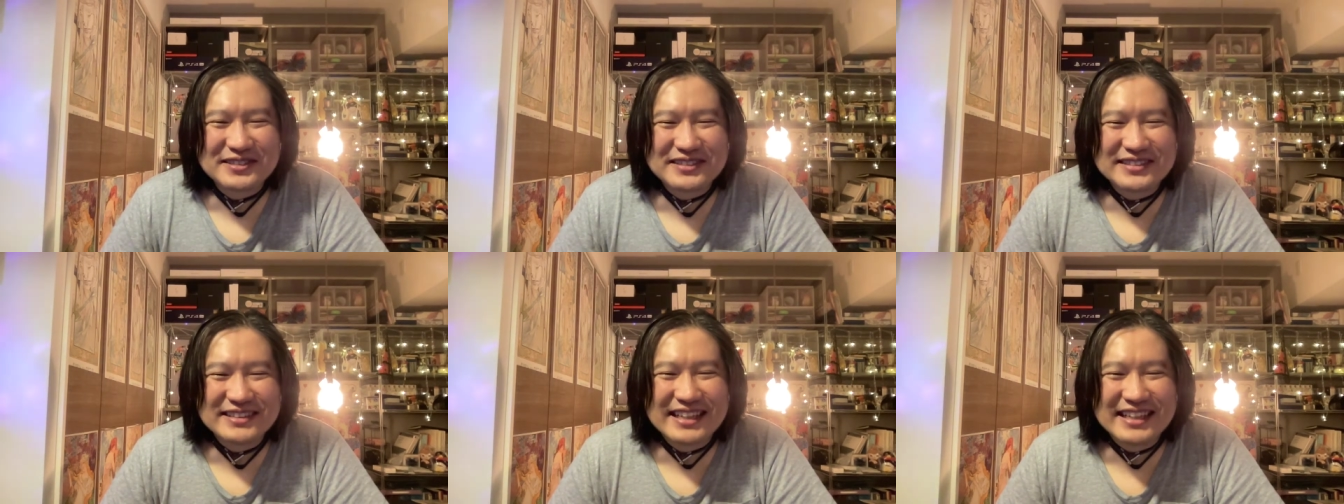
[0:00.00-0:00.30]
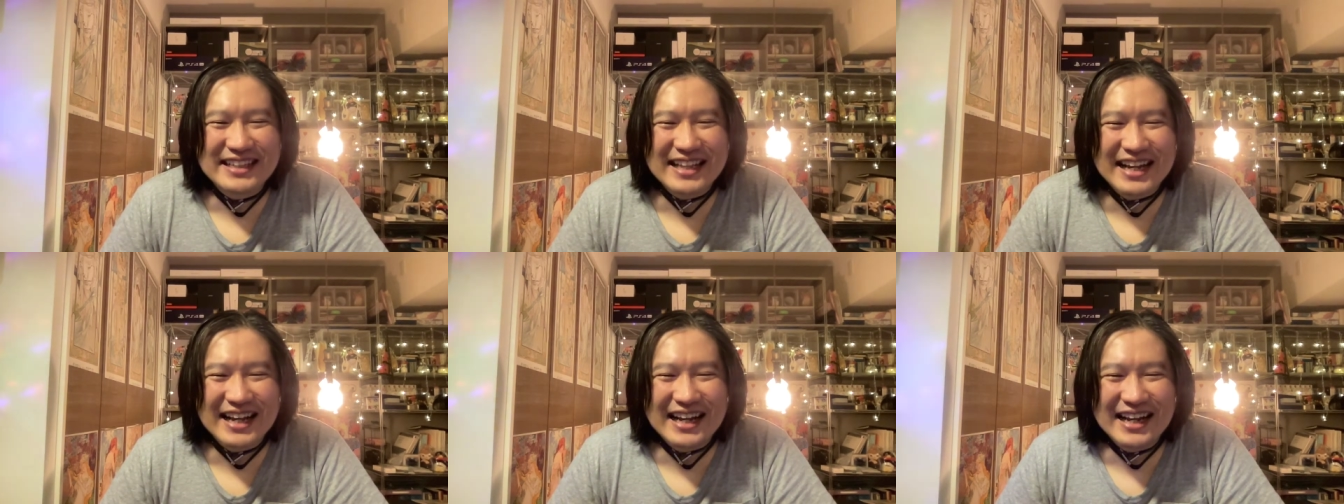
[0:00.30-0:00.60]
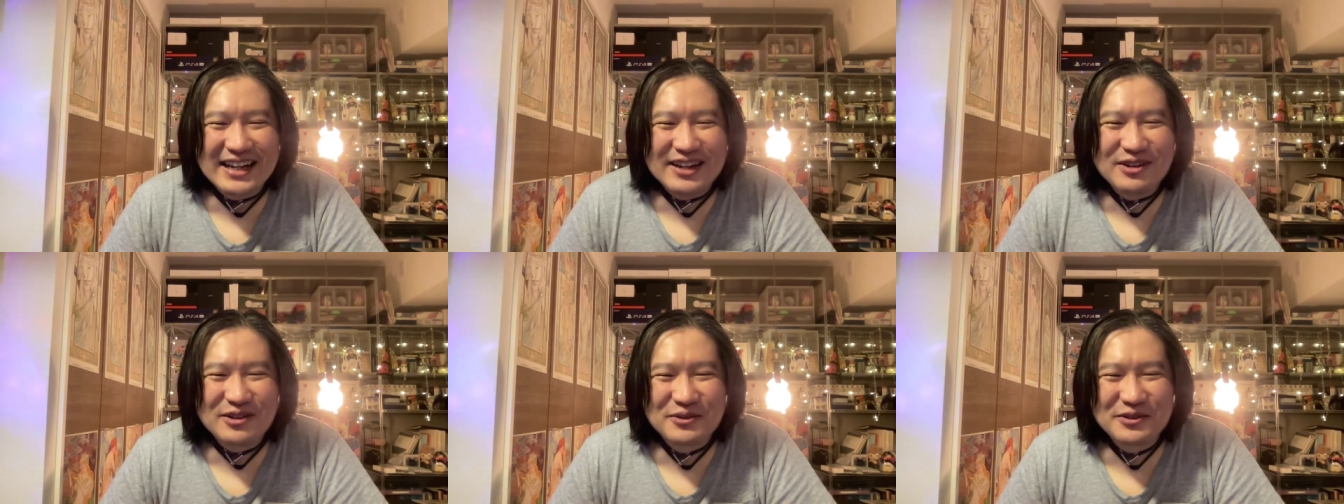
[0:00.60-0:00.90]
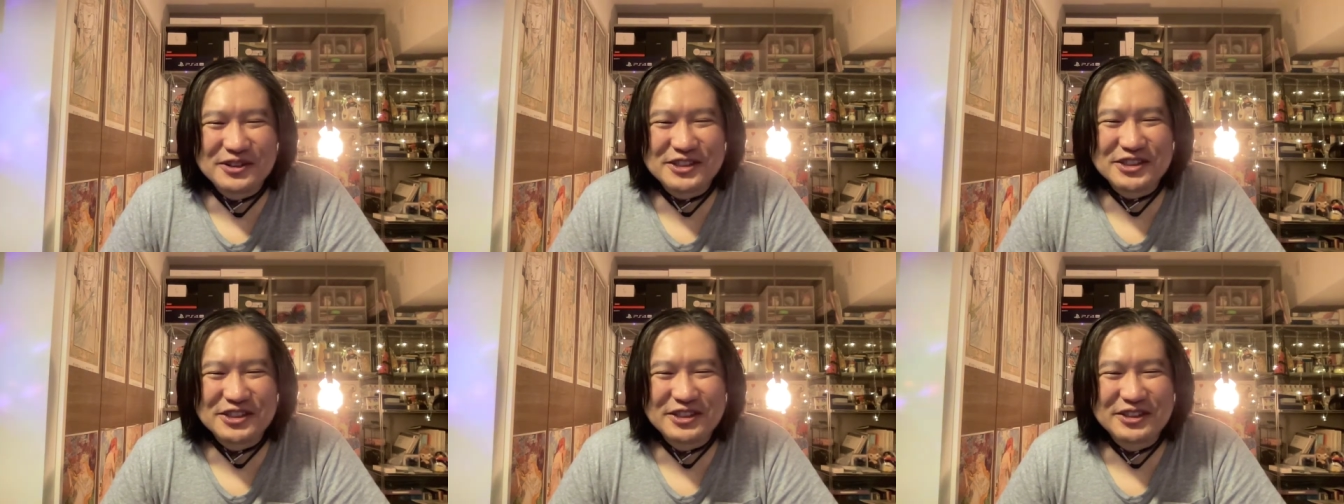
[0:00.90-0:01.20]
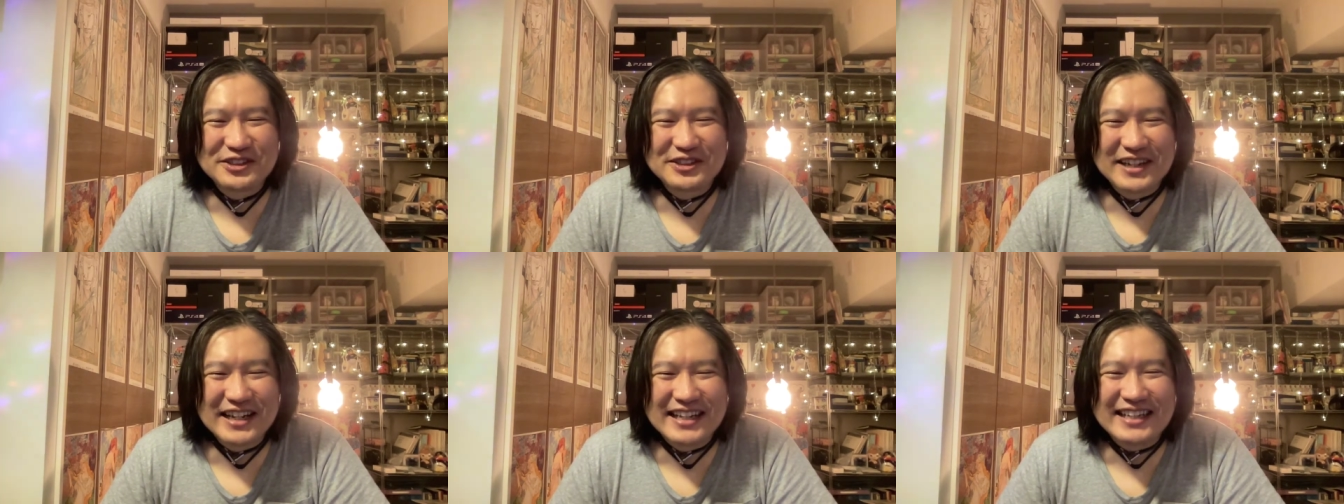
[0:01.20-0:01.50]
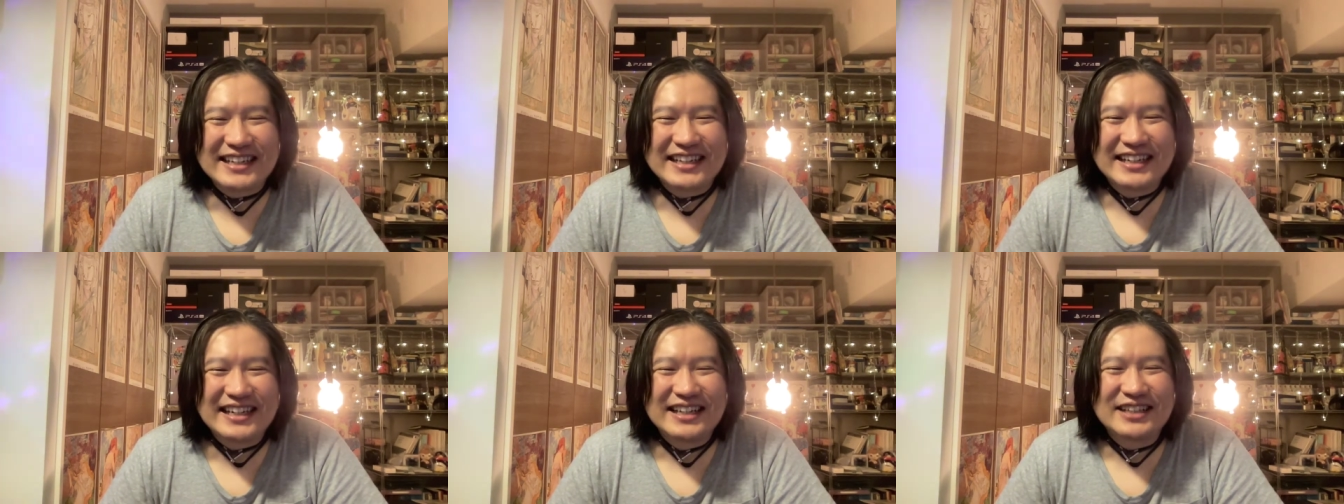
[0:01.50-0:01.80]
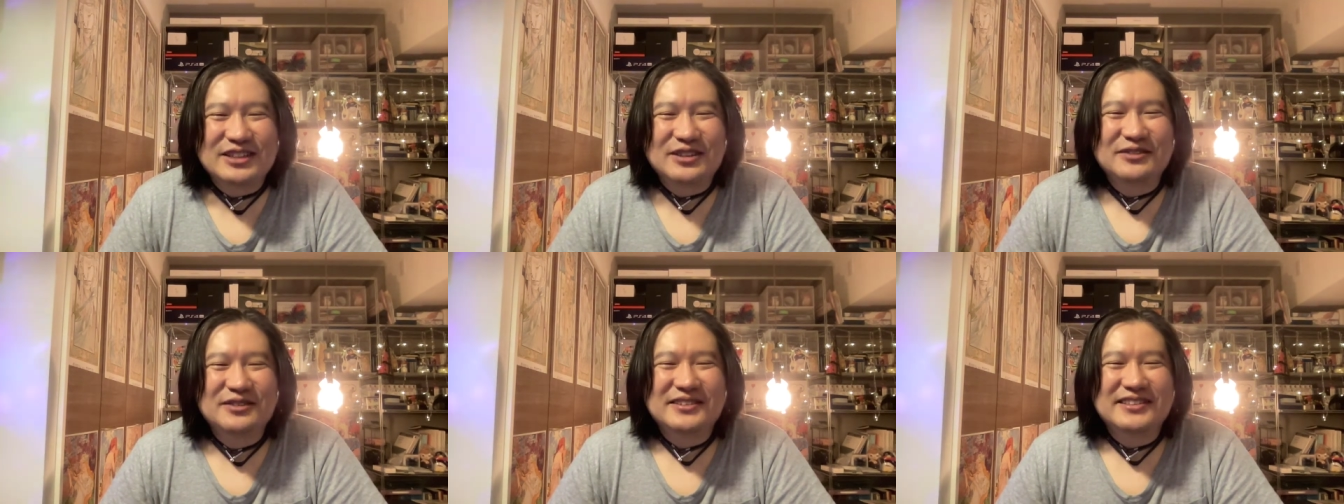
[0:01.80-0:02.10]
ネタ面白いのないかな
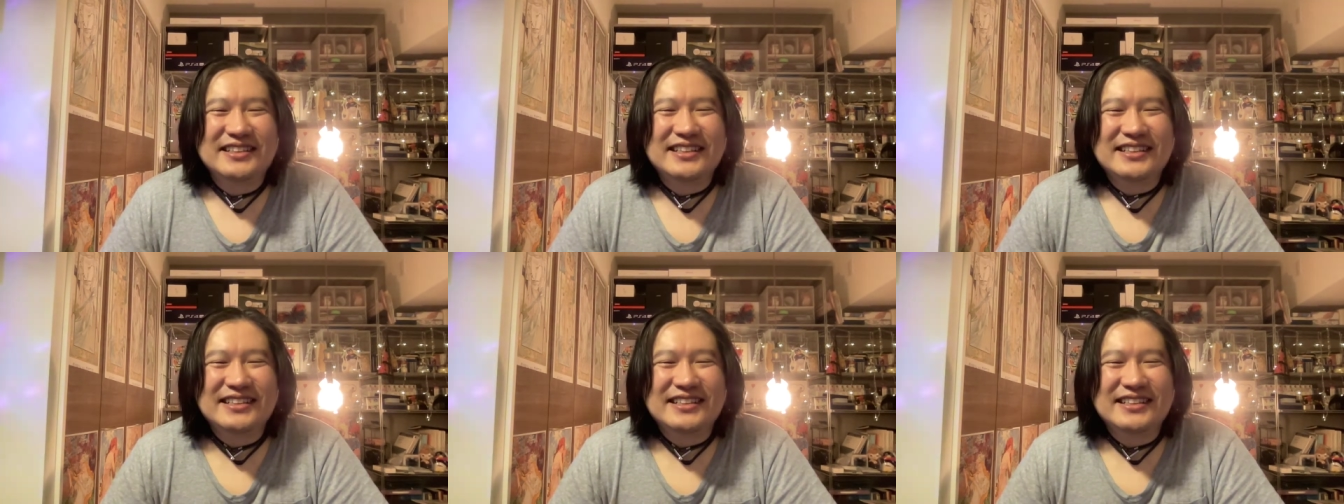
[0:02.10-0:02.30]
と思って